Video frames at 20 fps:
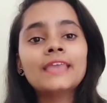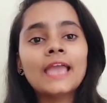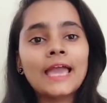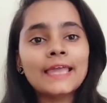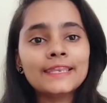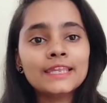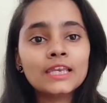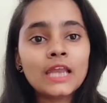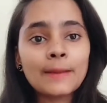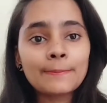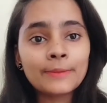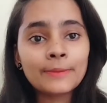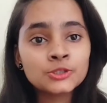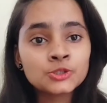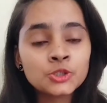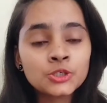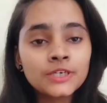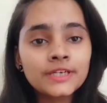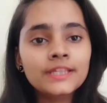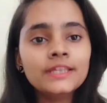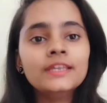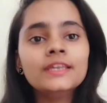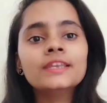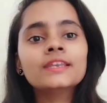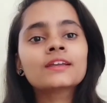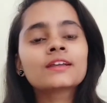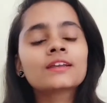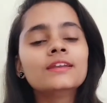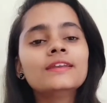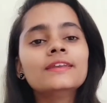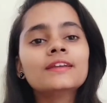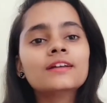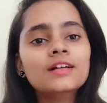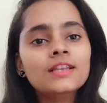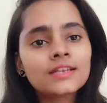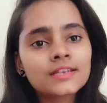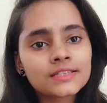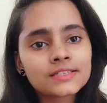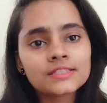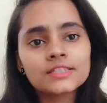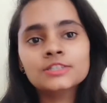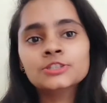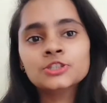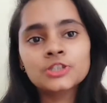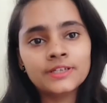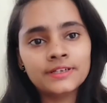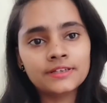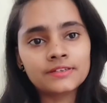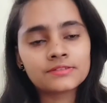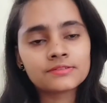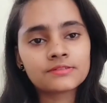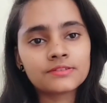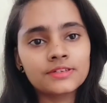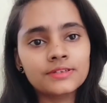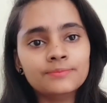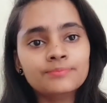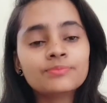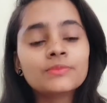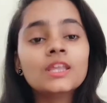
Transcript: कैरियर अपॉर्चुनिटी इन क्लिनिकल रिसर्च इंडस्ट्री